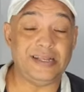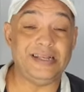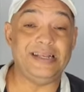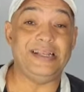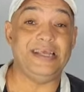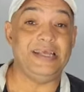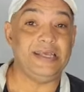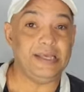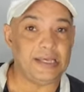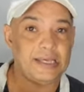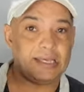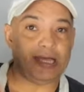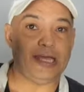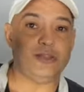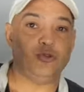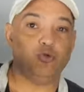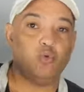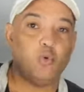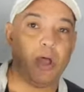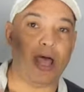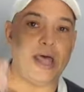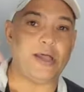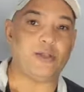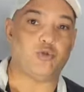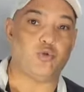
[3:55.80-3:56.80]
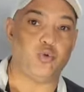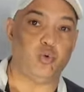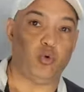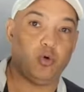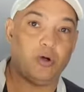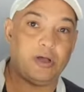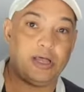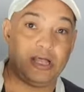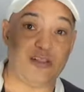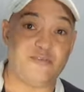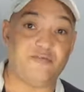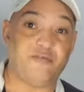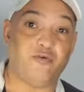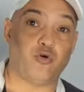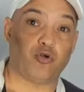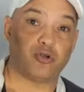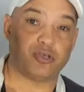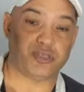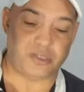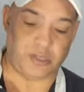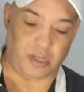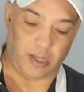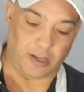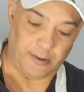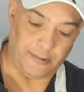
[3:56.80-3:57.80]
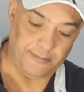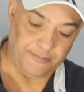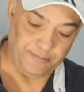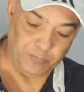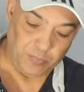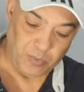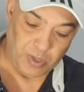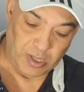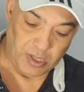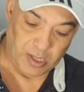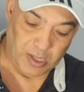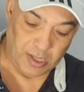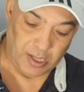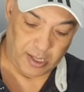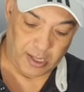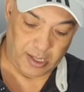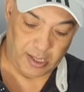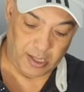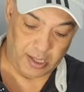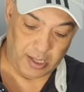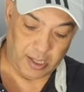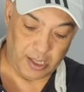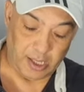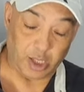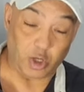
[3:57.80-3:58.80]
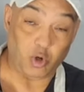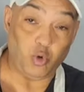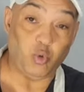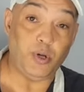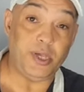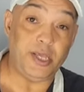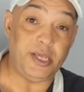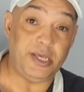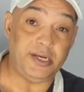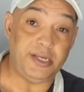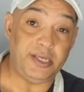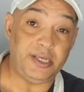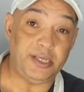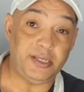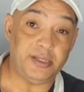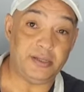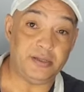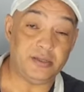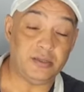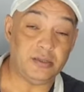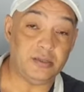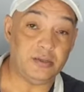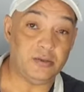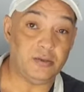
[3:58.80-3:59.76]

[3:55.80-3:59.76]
ليه خد وقته خد فرصه آه، غويري